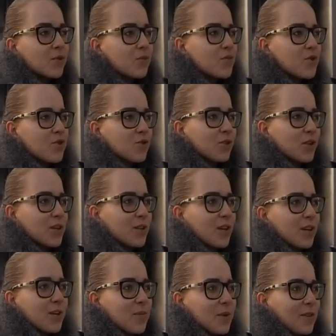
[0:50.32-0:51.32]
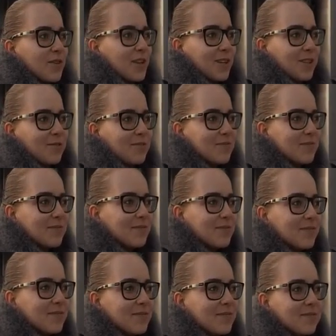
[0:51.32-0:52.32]
Мы что, да, скорее правильно.
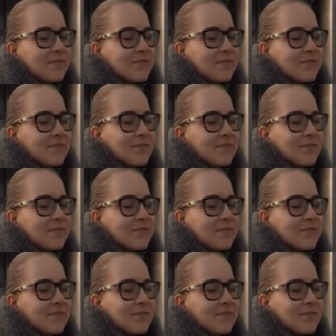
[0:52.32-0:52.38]
Почему?